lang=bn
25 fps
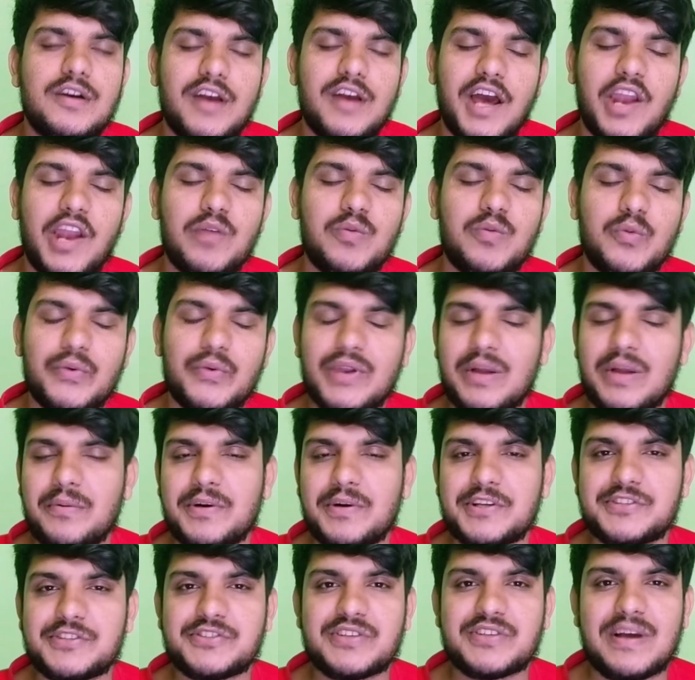হ্যালো মুভি
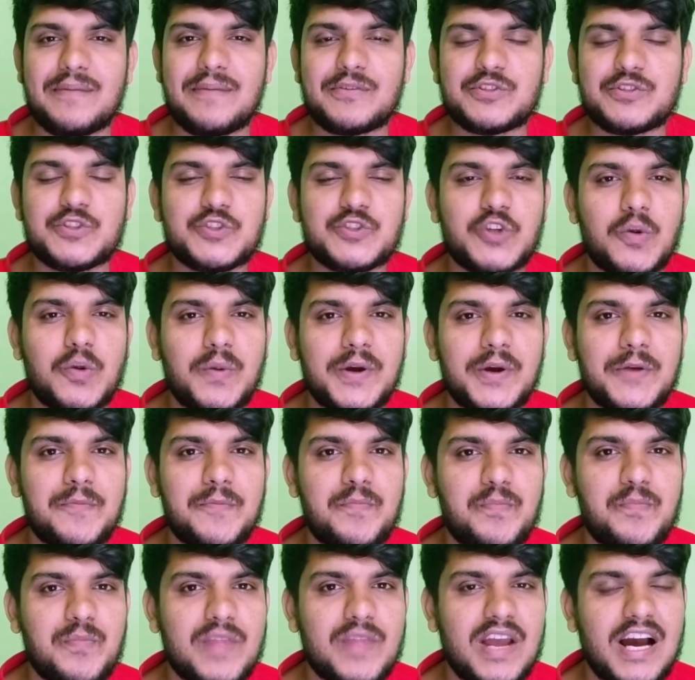লাভার্স কেমন আছেন সবাই
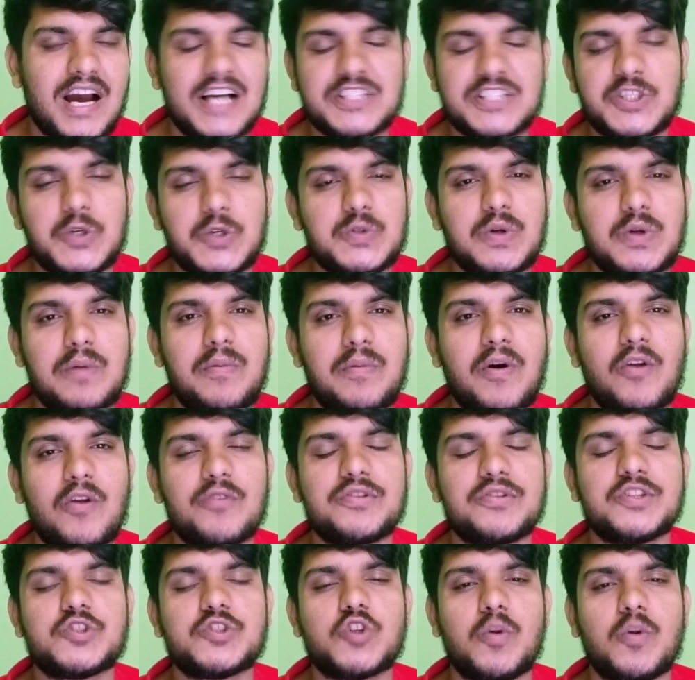আশা করি সবাই ভালো
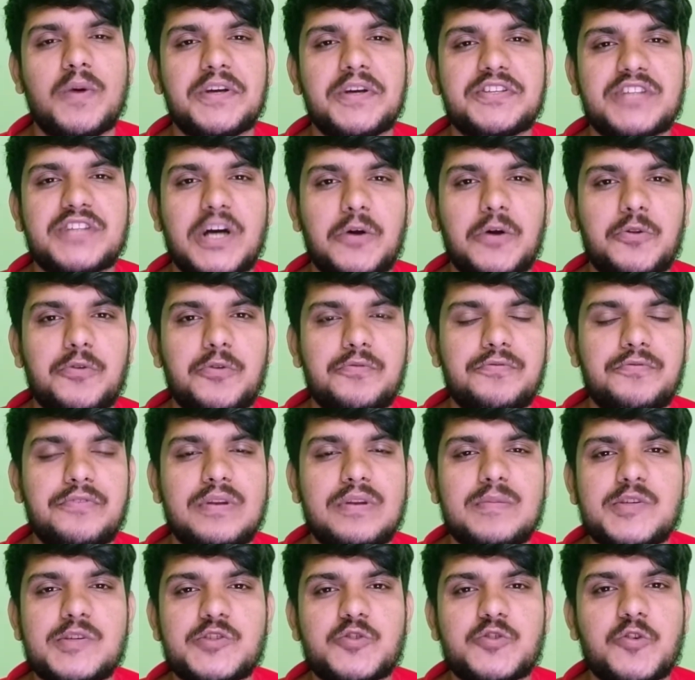আছেন সবাই স্বাগতম
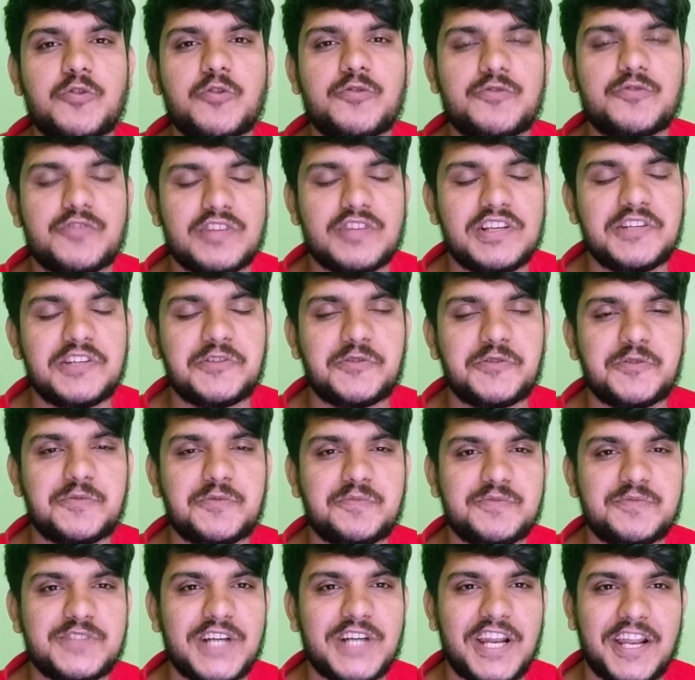ফিল্ম স্টকস
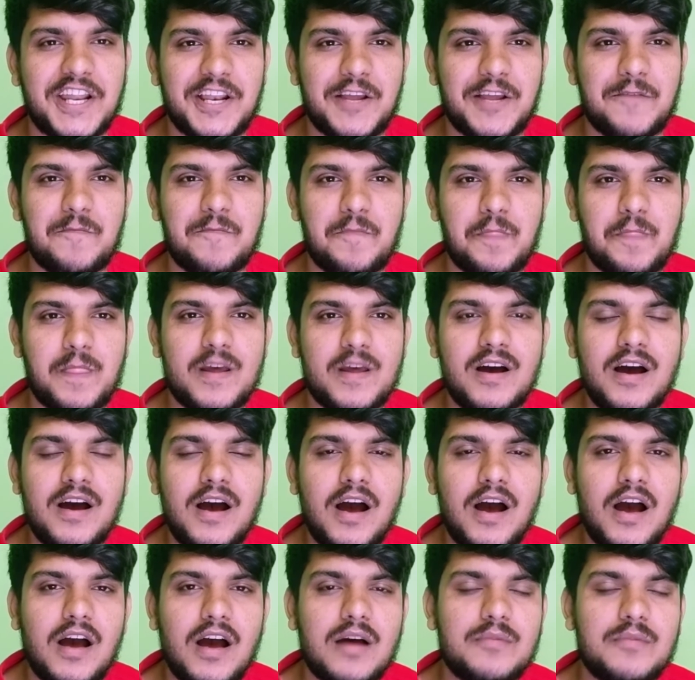ইউটিউব চ্যানেলে
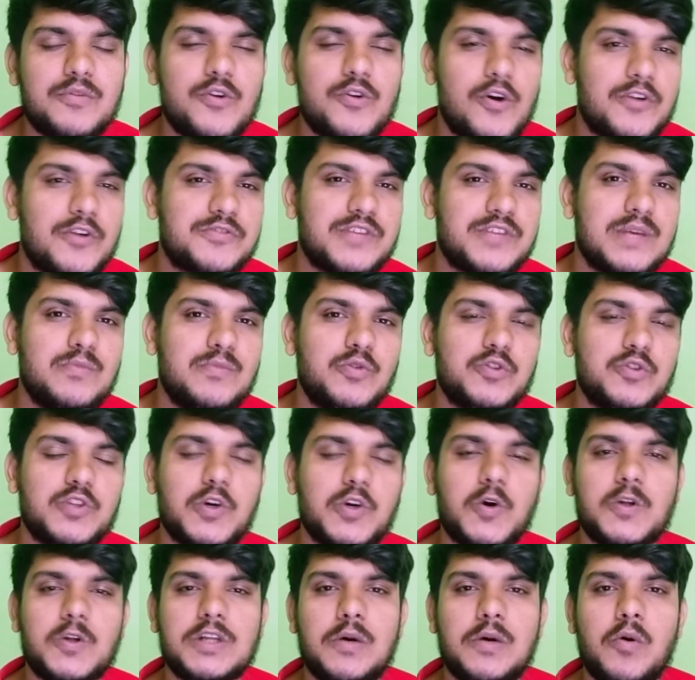ভিউয়ার্স এই মুহূর্তে
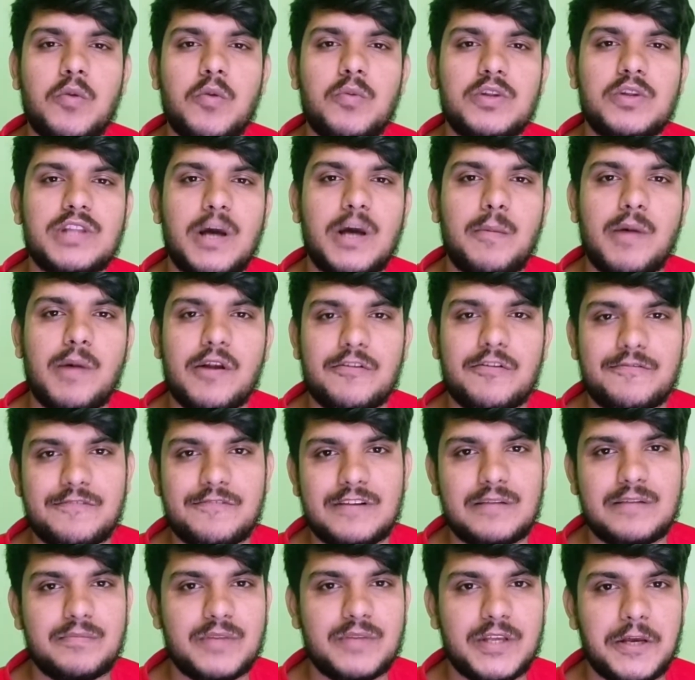কথা বলবো দামাল
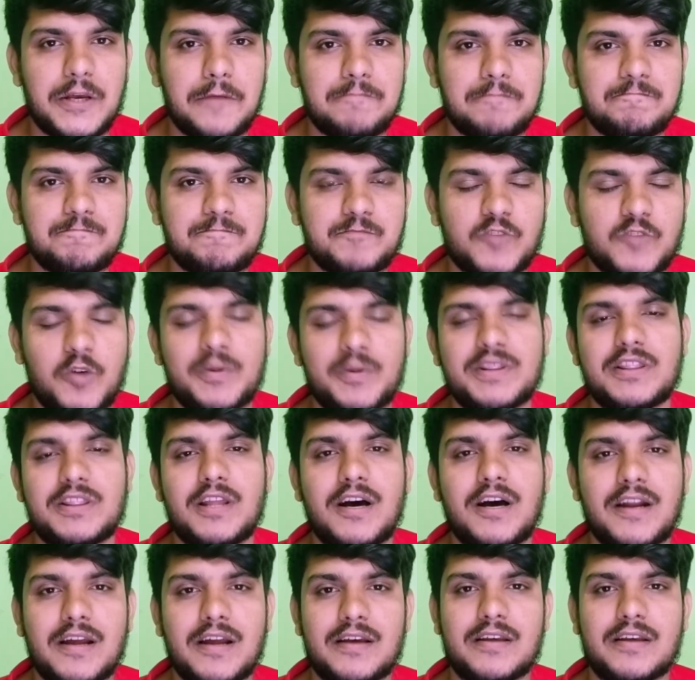ফিল্ম নিয়ে তবে
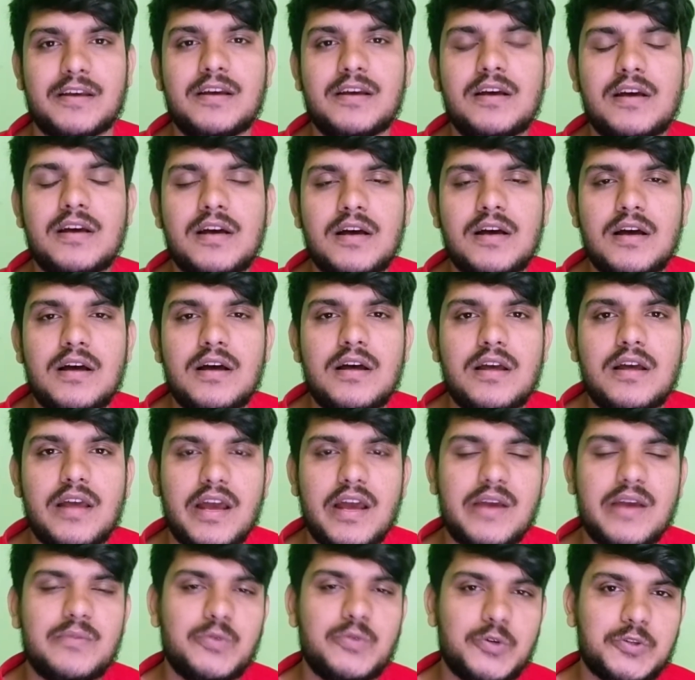তার আগে
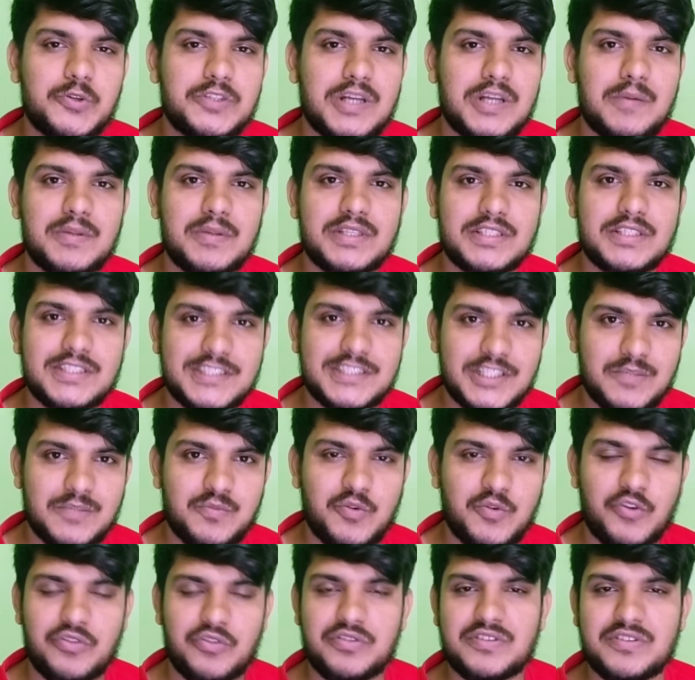এই মুহূর্তে আমাদের দেশের
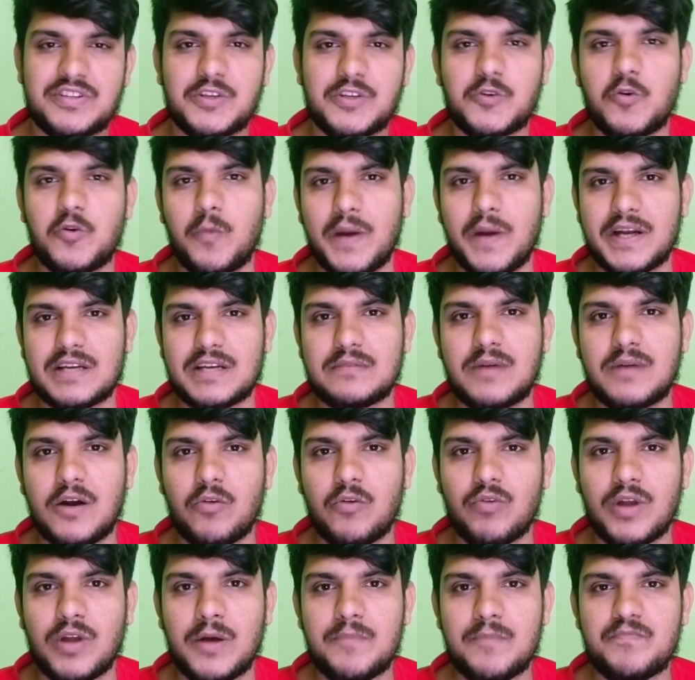পরিস্থিতি খুব একটা
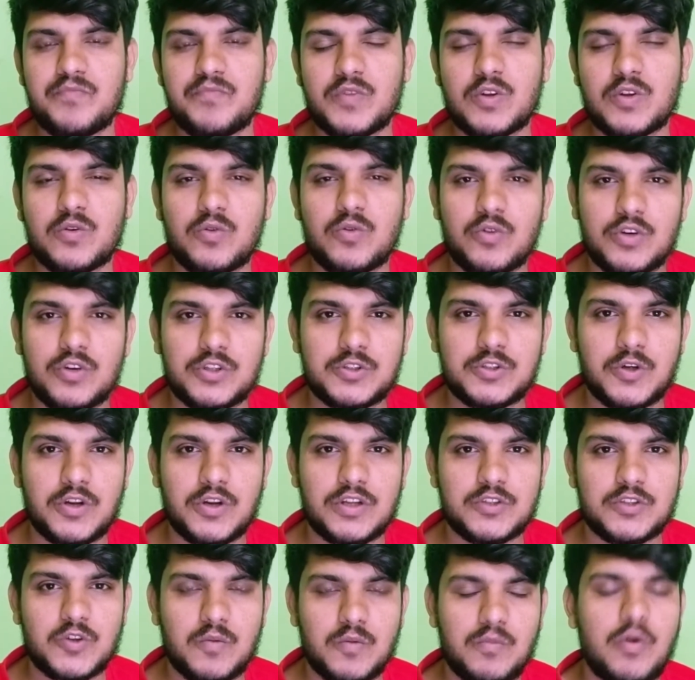ভালো না
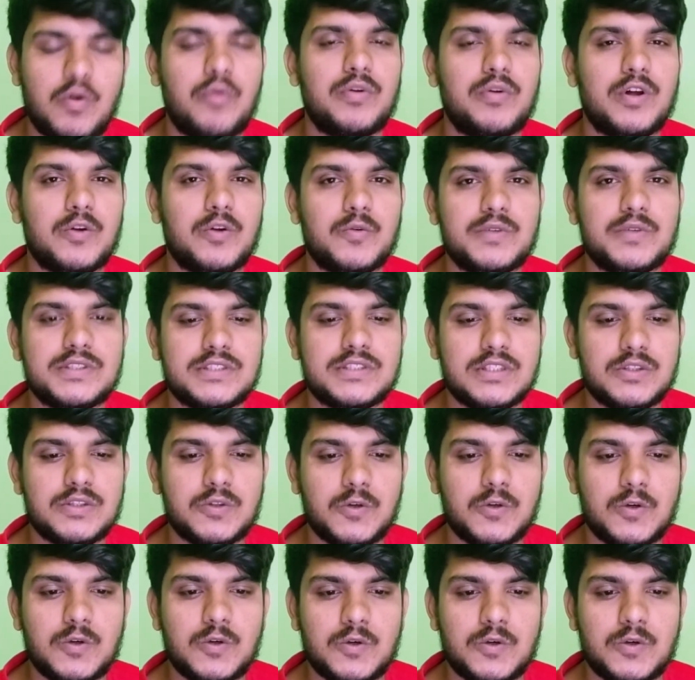ঘূর্ণিঝড়ের সম্ভাবনা রয়েছে তো